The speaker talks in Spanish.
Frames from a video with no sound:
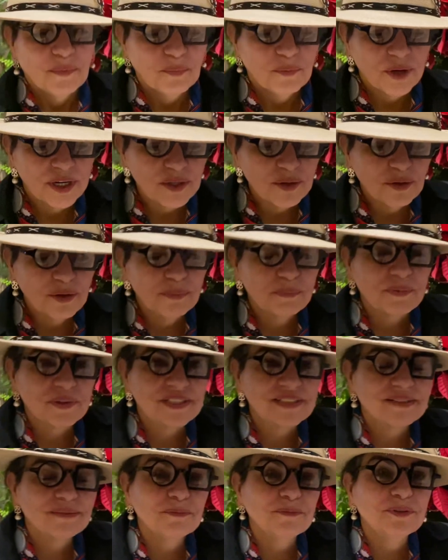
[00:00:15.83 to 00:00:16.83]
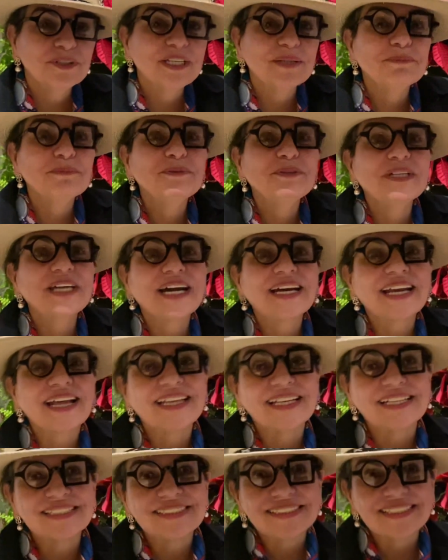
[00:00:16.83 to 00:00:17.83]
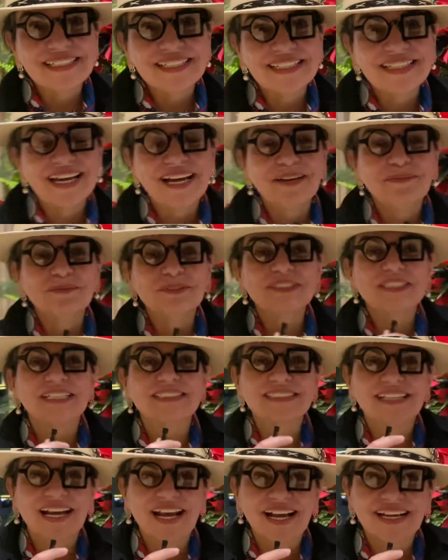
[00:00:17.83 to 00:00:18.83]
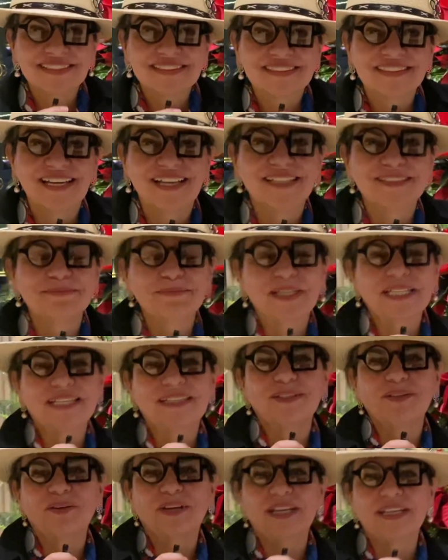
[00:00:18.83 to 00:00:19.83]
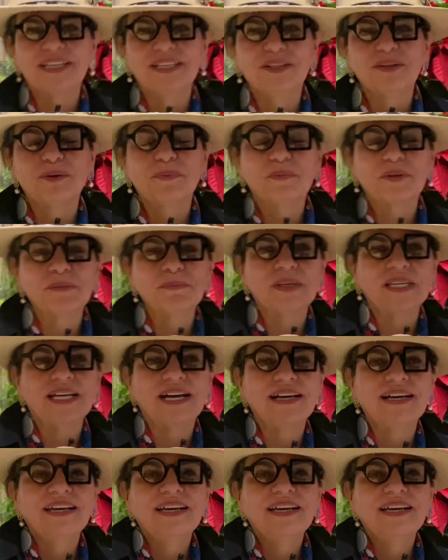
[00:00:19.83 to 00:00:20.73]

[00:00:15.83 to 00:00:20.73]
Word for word: Bueno, pues muy, muy agradecida, muchas gracias, Marquito querido. Pues mira,